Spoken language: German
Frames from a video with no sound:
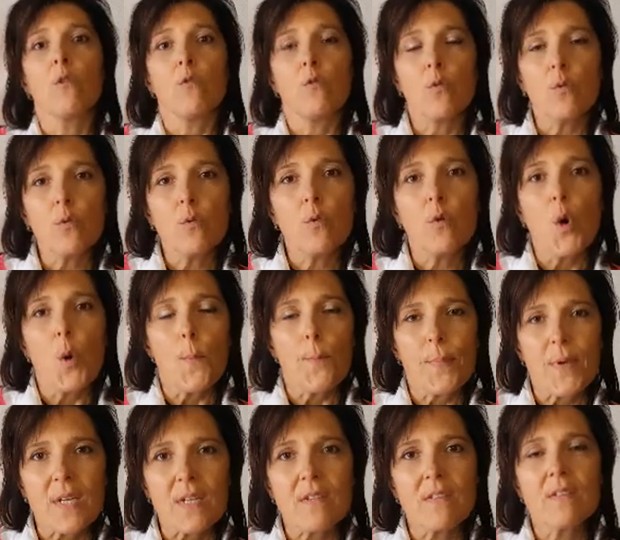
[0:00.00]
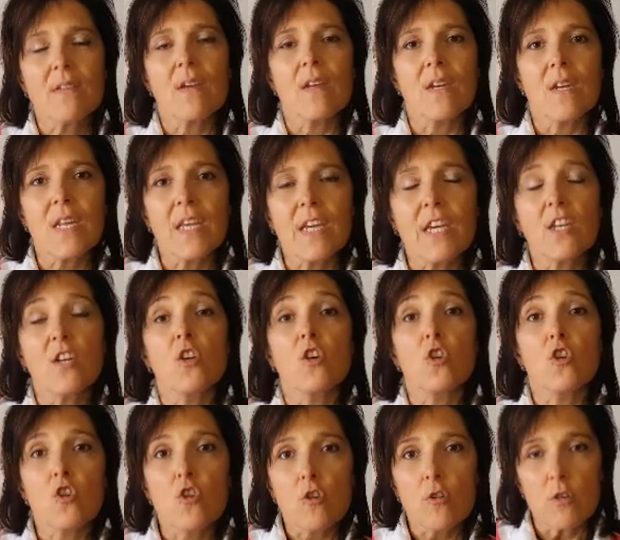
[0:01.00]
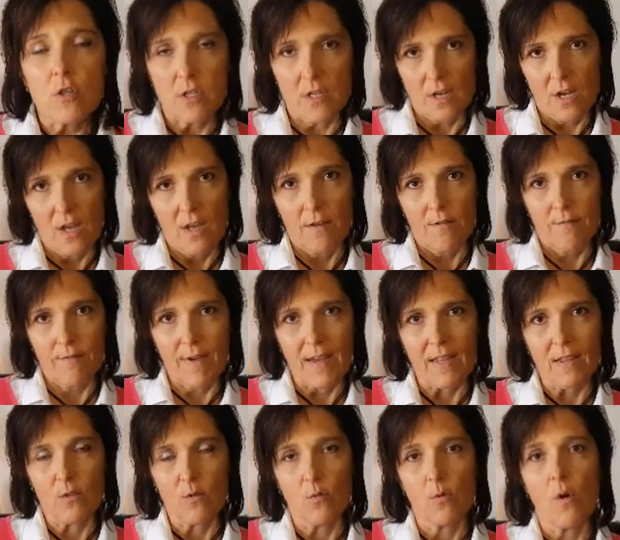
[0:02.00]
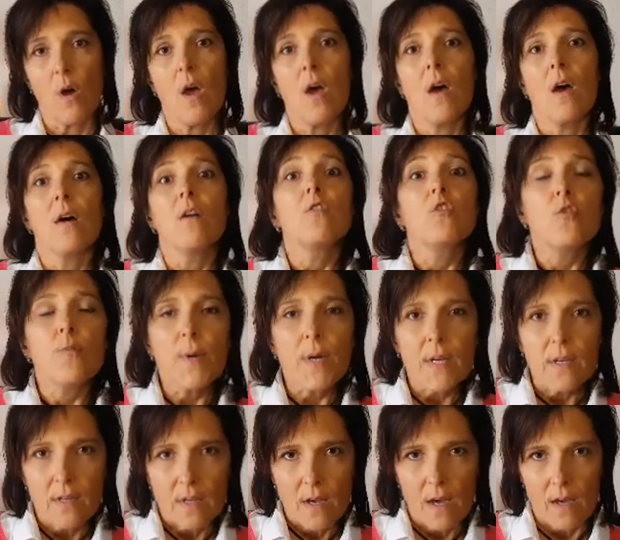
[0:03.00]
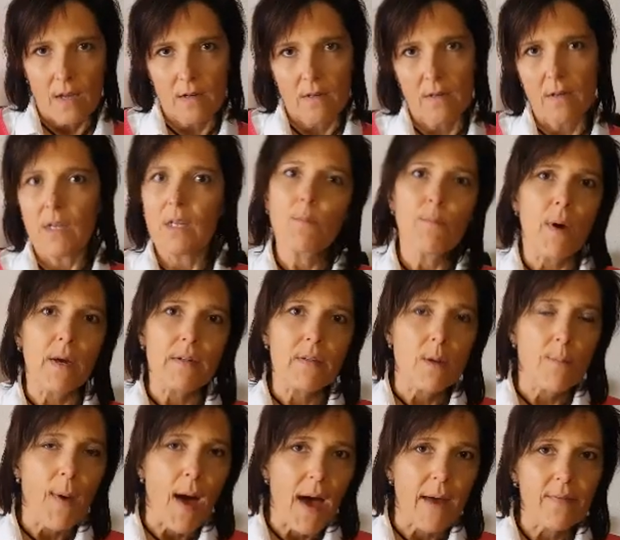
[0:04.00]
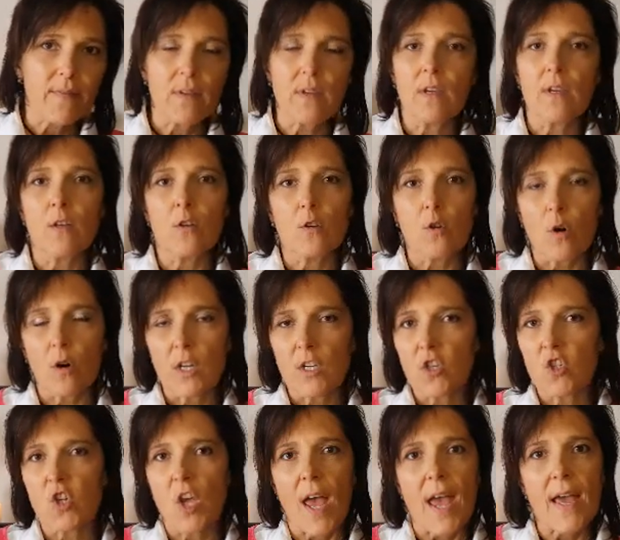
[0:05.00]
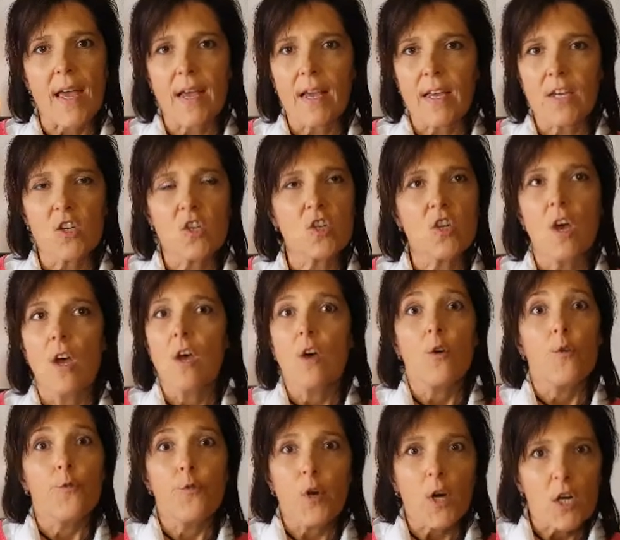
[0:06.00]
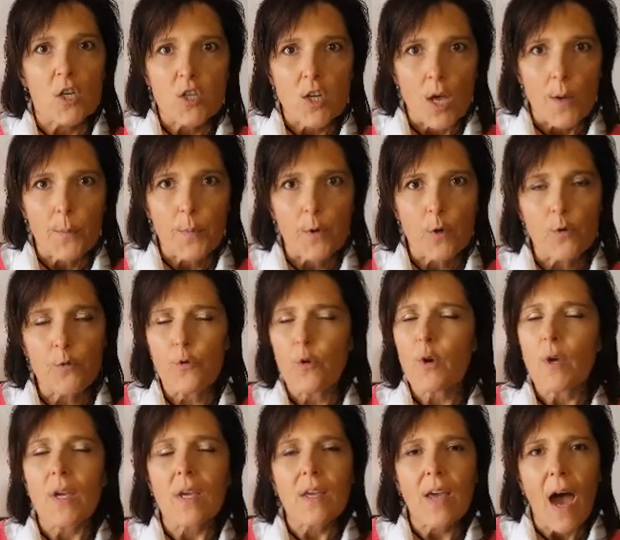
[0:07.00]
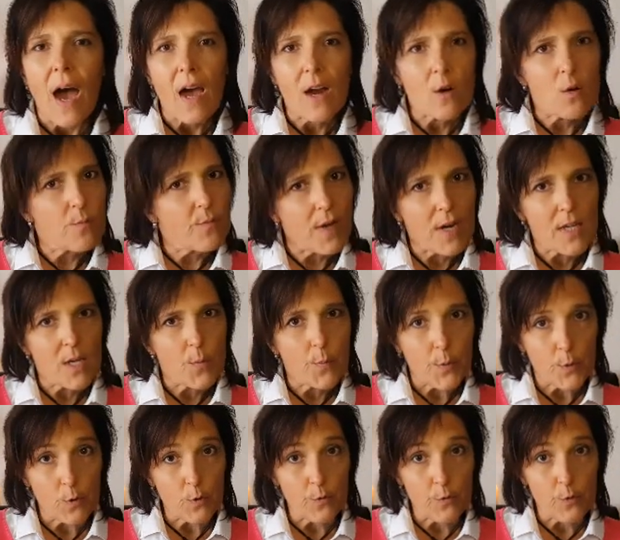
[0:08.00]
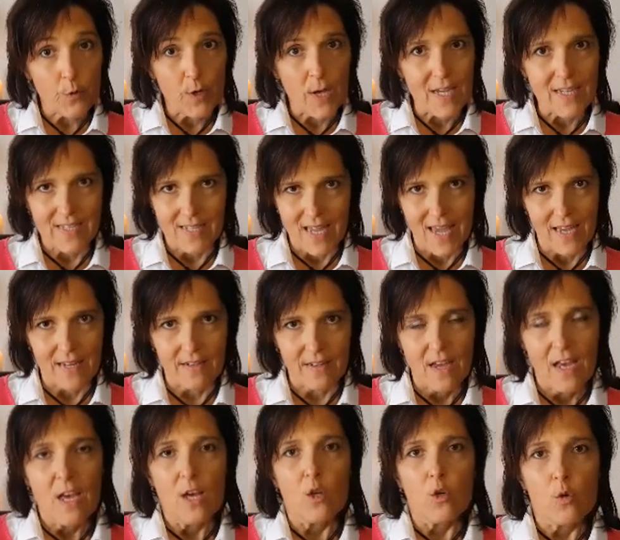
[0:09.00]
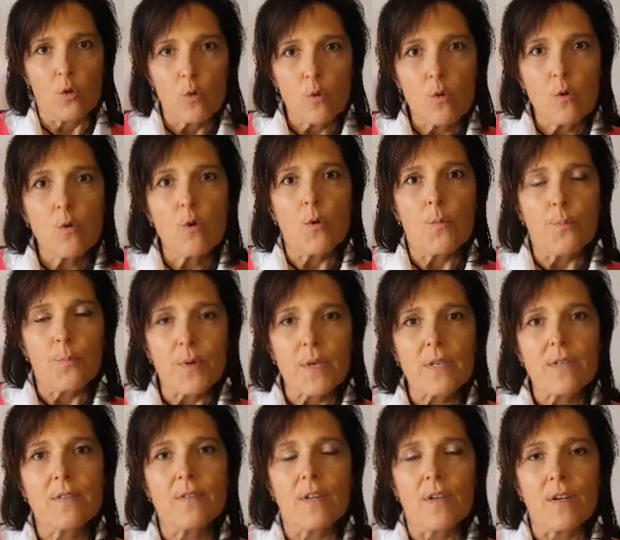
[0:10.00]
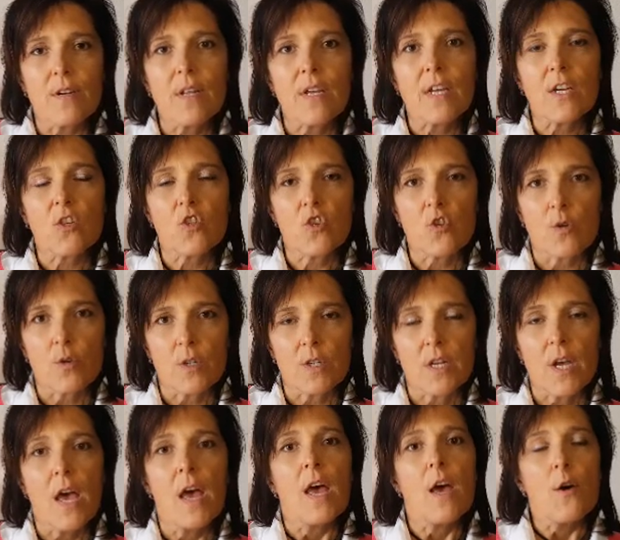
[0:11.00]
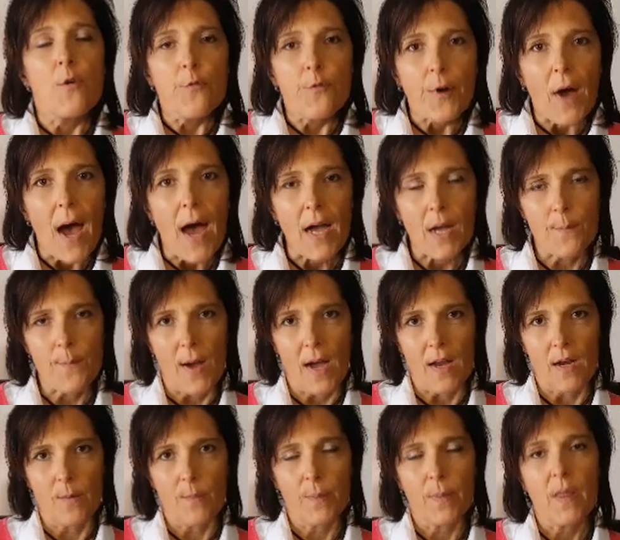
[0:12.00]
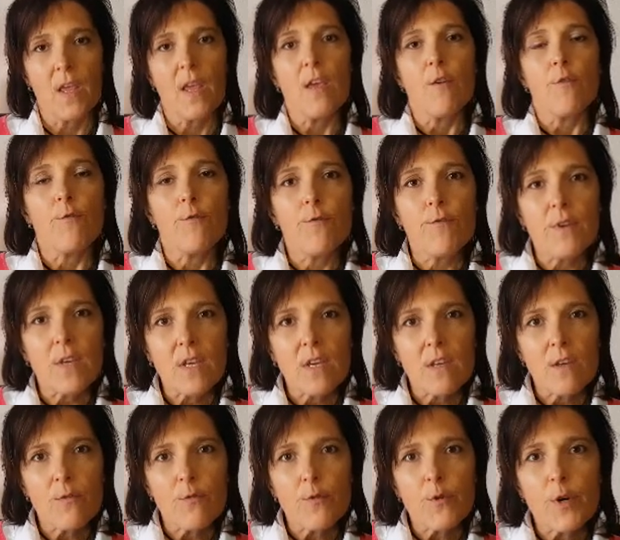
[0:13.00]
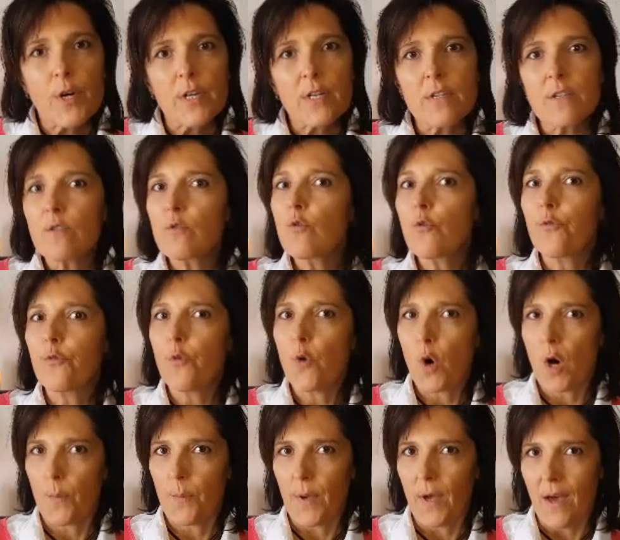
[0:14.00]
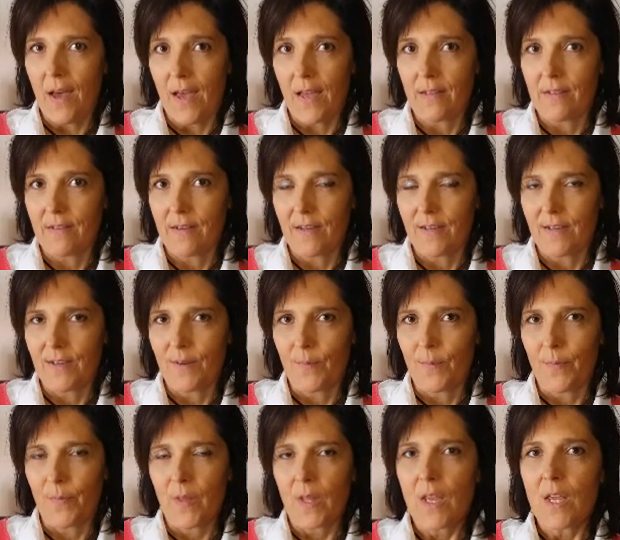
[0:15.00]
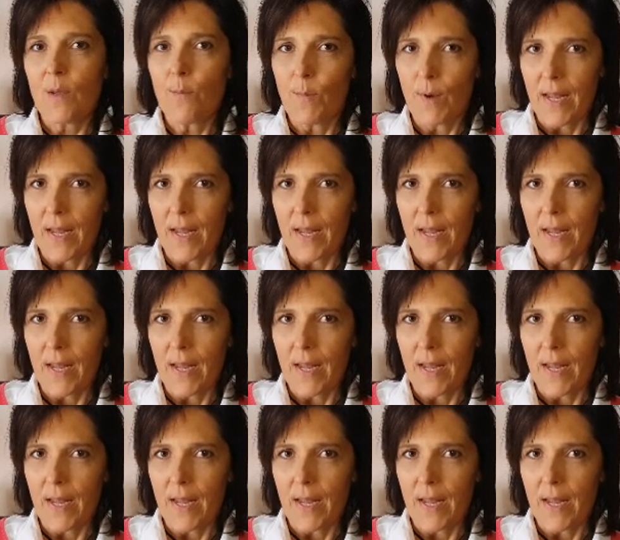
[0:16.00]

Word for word: Du bist nicht schuld, wenn du Schwierigkeiten in Mathematik, Deutsch, Englisch, Führerscheinprüfung, egal um welche Prüfung es geht, du bist nicht schuld. Frag mal, wie wurdest du vorbereitet im